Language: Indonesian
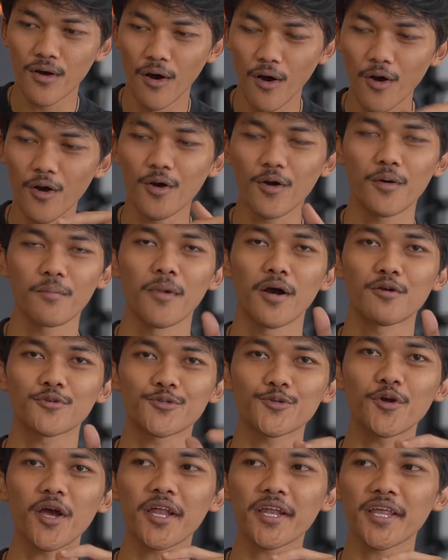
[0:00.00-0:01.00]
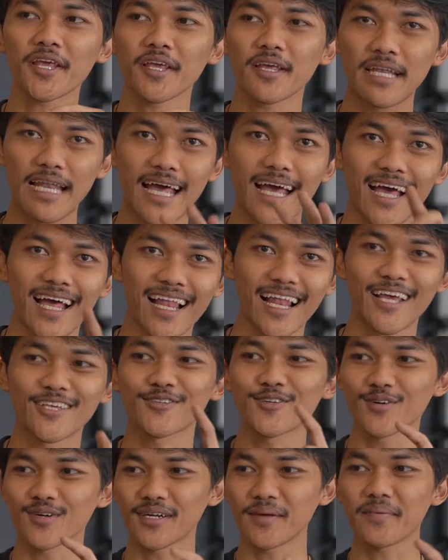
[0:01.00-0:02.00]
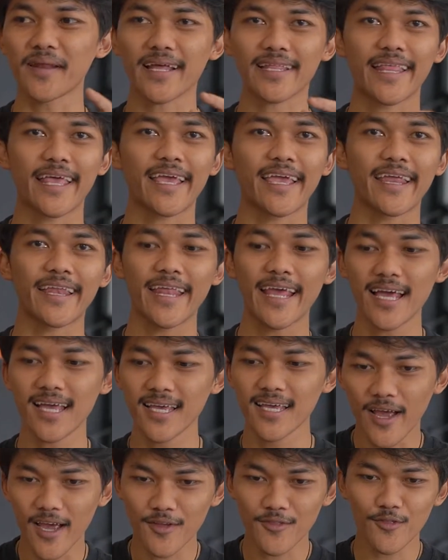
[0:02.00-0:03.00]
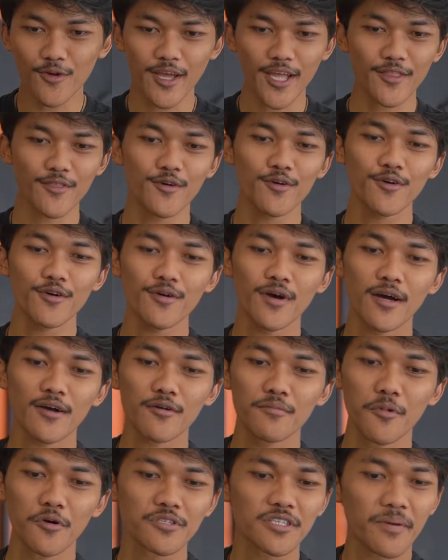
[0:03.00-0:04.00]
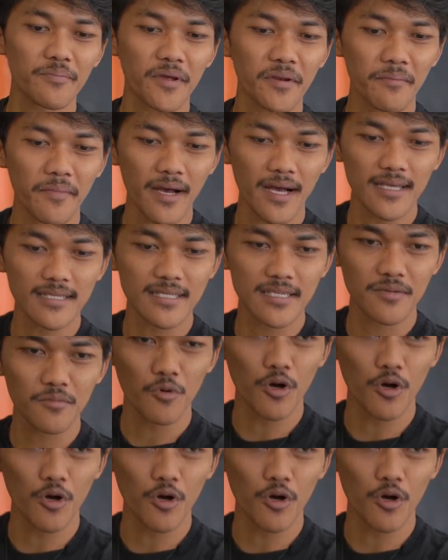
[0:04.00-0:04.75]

oh bagus juga nih nah langsung dipraktekin ya oke untuk itu aku mau ucapin makasih